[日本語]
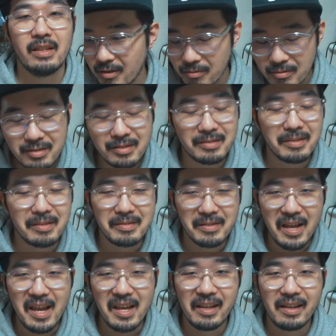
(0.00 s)
本日です
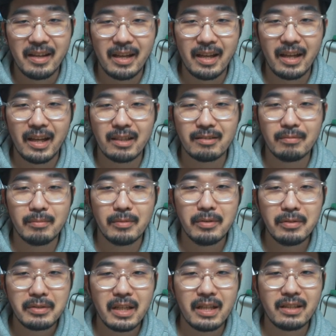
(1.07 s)
ね、えー、あの、
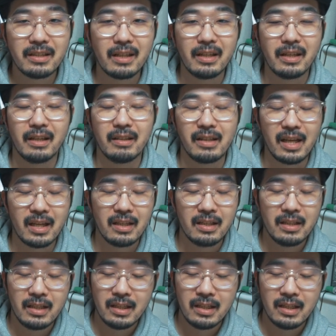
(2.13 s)
モーヤンカレーね、